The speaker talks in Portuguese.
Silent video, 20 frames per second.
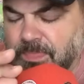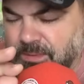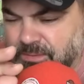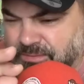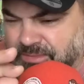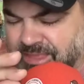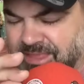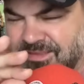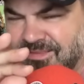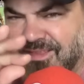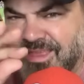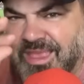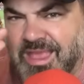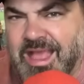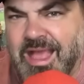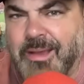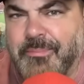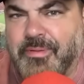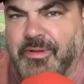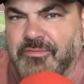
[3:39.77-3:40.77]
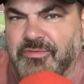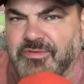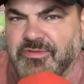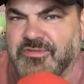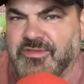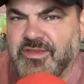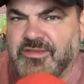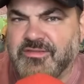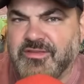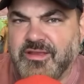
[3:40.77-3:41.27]
desenhar para
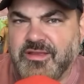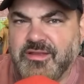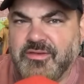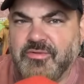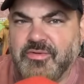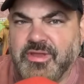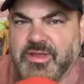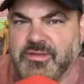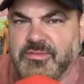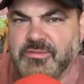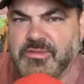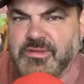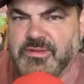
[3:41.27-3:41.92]
vocês a, o que